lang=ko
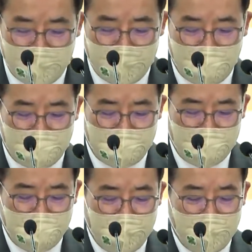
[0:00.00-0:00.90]

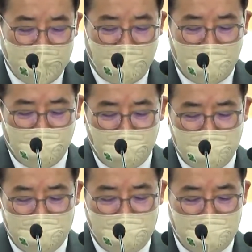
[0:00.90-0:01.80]
그래서
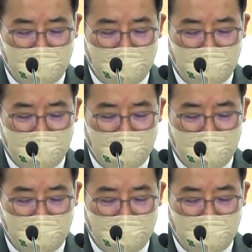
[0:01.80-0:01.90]
알고리즘이